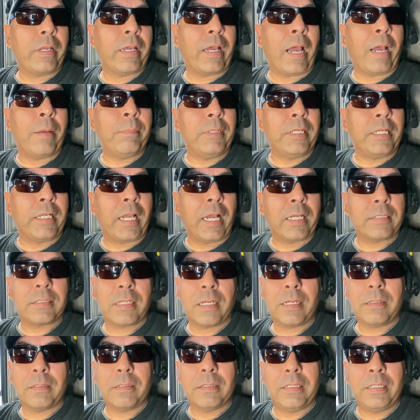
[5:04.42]
a mi
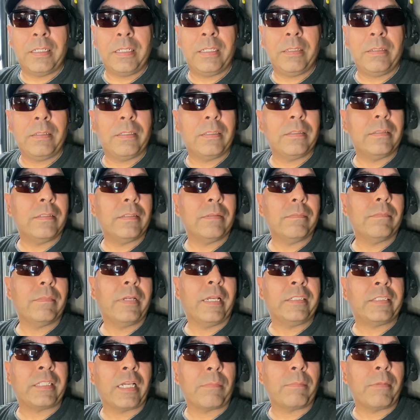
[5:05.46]
casa y
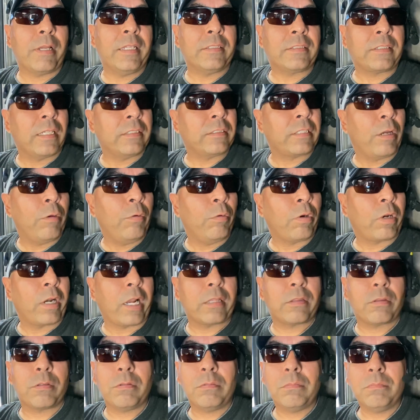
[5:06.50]
echarme a descansar un
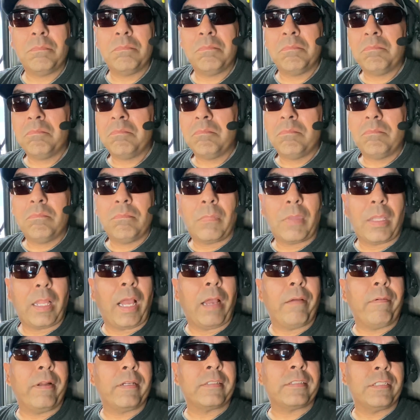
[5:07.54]
rato,
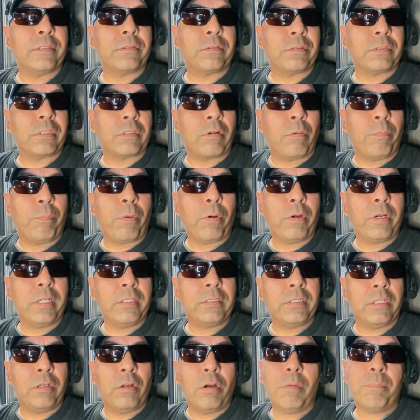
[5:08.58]
a ver si esto se compone,
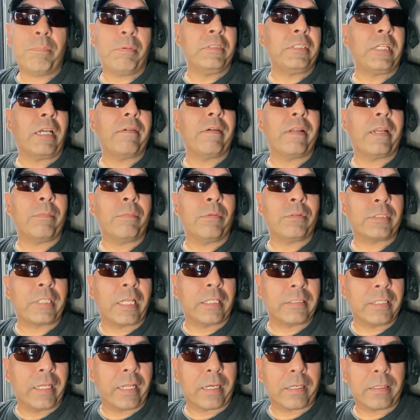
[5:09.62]
si no, pues ya veremos qué
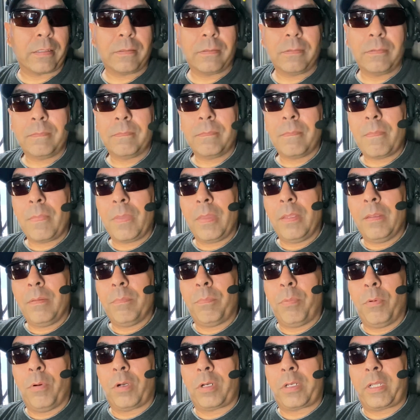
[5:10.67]
hacer.
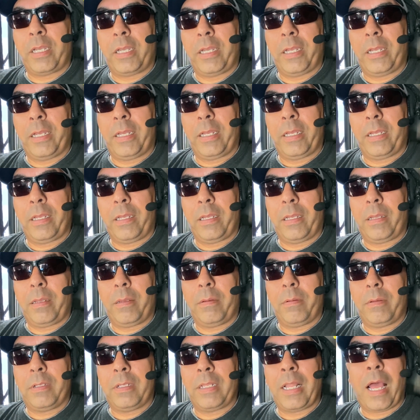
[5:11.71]
Porque
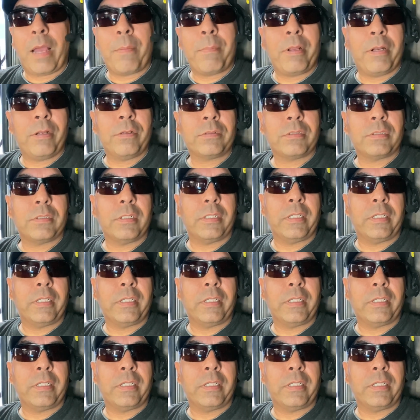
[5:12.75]
nada menos,